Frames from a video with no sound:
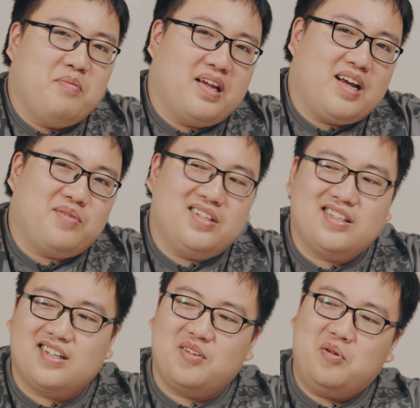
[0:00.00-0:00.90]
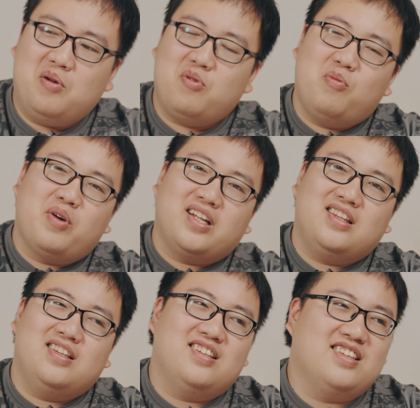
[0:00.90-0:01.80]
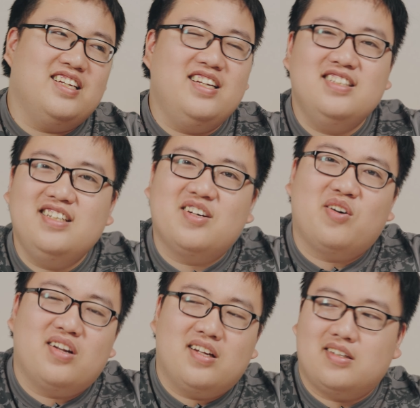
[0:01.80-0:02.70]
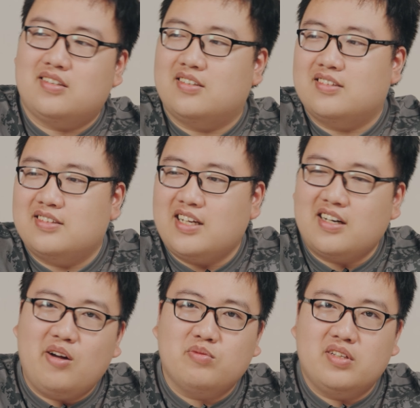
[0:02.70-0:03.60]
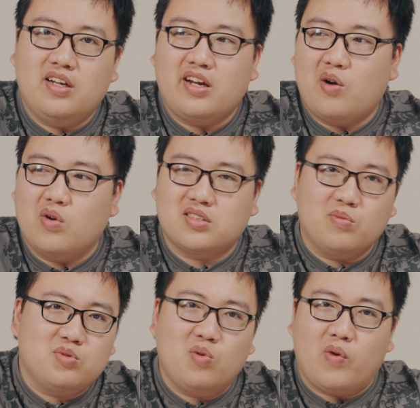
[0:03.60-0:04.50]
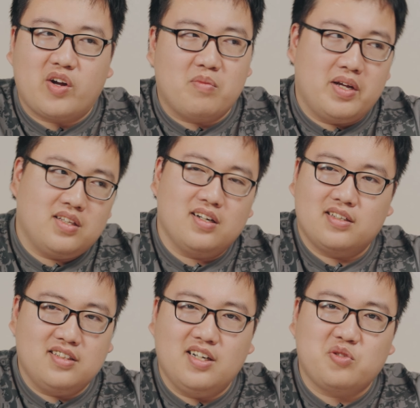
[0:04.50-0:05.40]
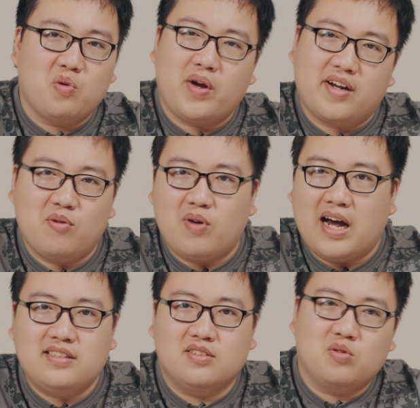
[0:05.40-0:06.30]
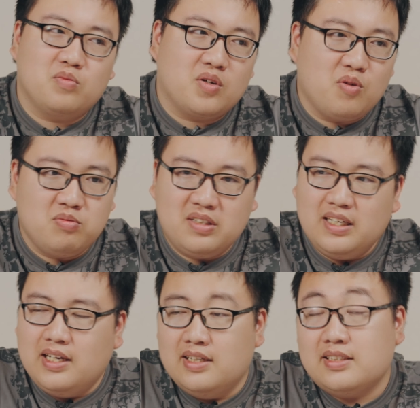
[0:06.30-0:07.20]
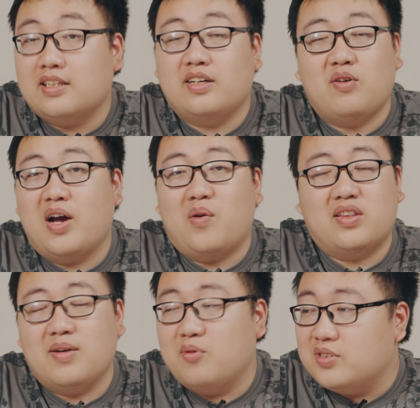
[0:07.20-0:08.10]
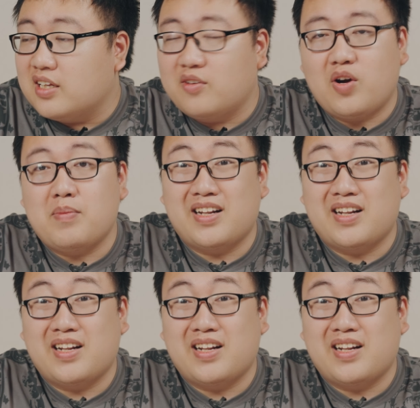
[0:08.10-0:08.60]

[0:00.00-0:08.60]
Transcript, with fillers: mình cảm thấy rằng là nó không có một cái tí gì gọi là tác động gì đến cái cuộc sống xung quanh của mình. Tức là những người xung quanh không có ai sử dụng và cũng chả thấy có ai quan tâm, cũng chả thấy có ai